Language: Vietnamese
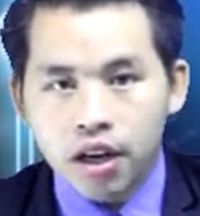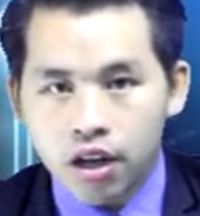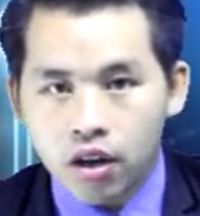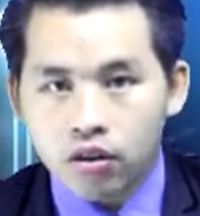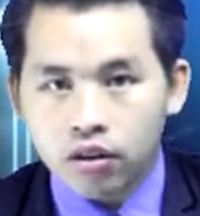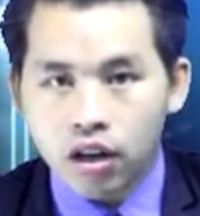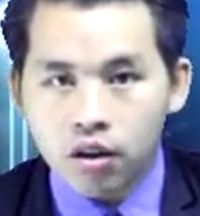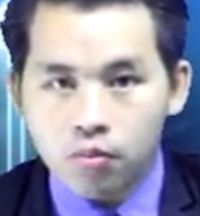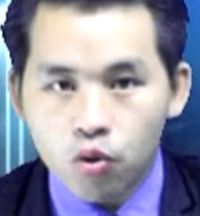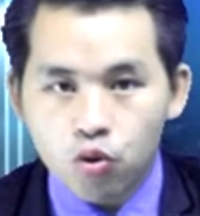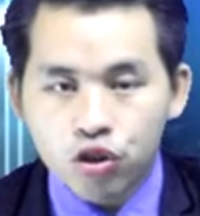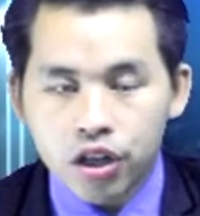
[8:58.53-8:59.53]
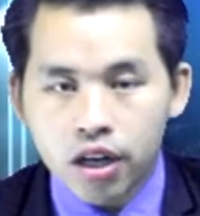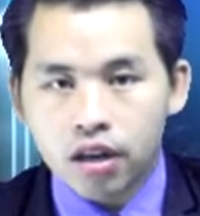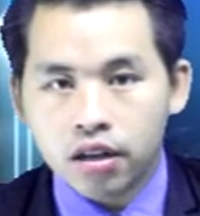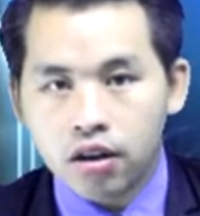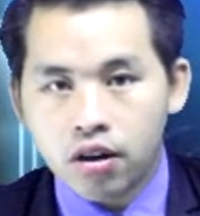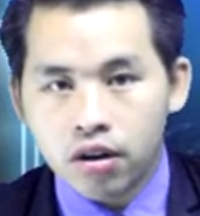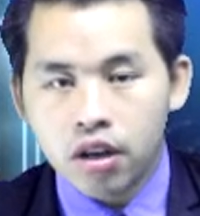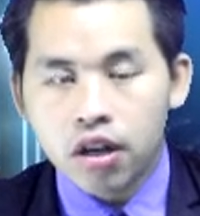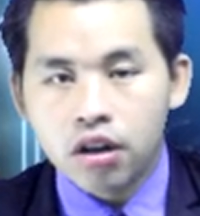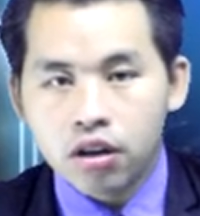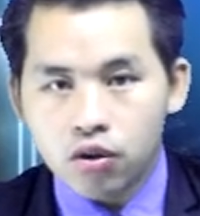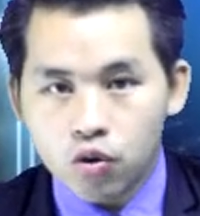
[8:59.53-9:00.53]
để họ tờ một lúc si hở nò
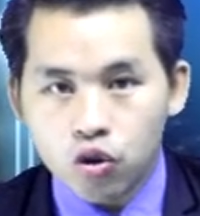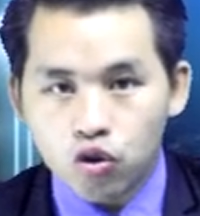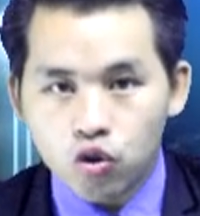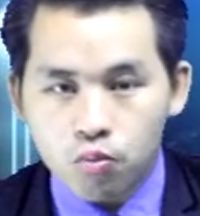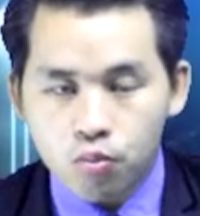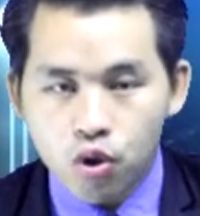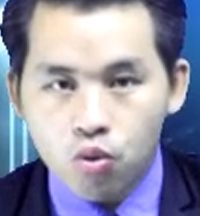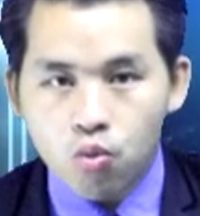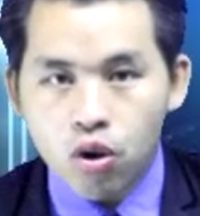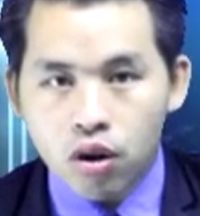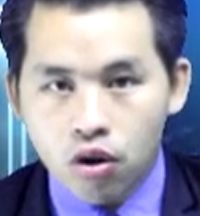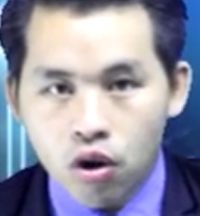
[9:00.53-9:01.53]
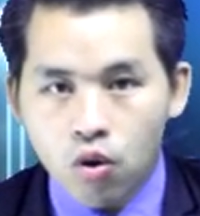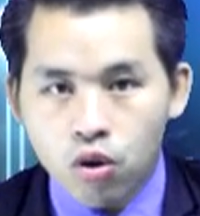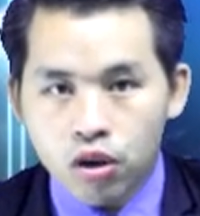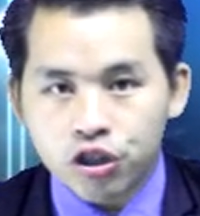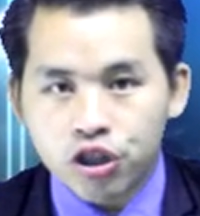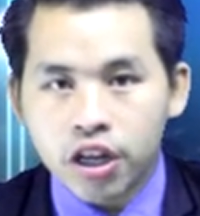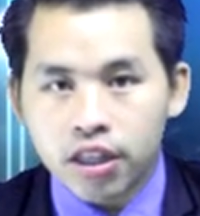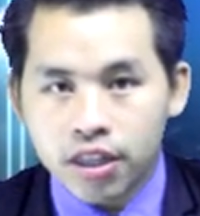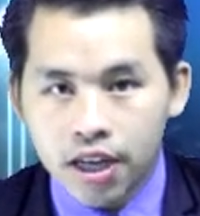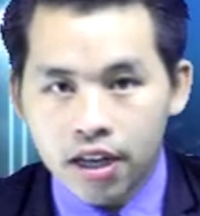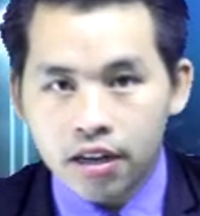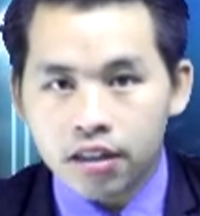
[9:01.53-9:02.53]
để cô yếu chủ mua quả khó quả chèn
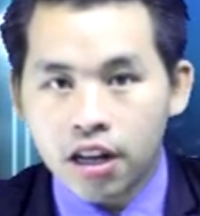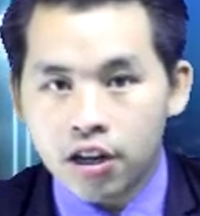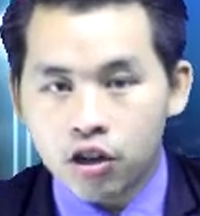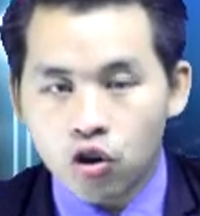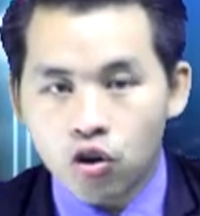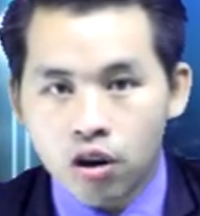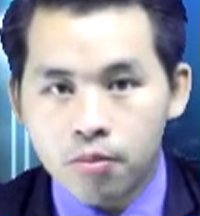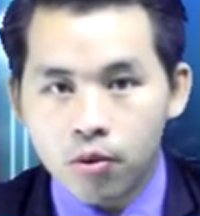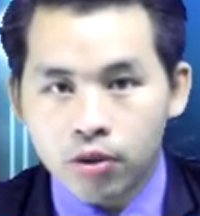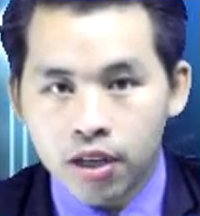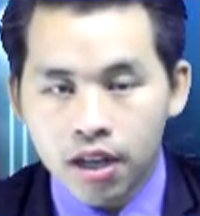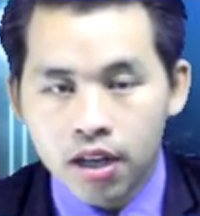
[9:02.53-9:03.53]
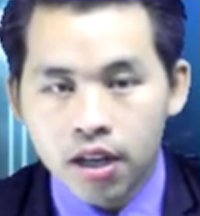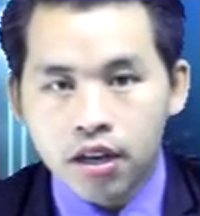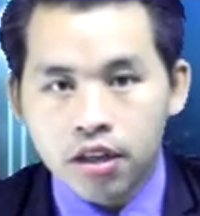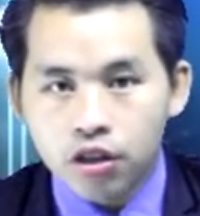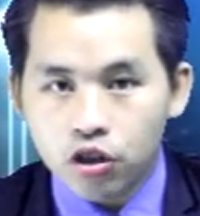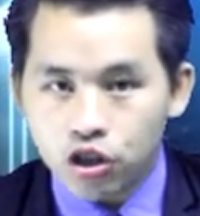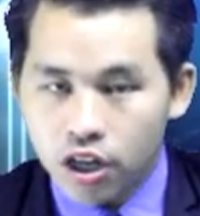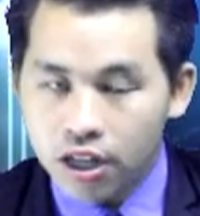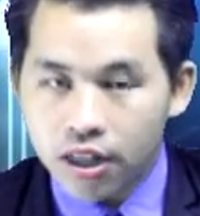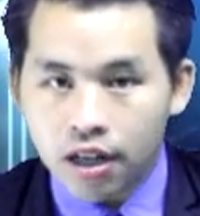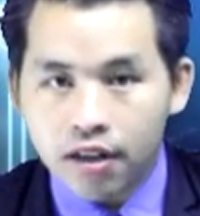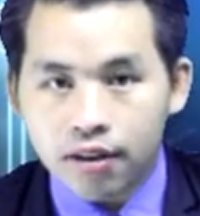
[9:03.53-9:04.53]
chén là thế này trò qua một thiết do chỉ lên đó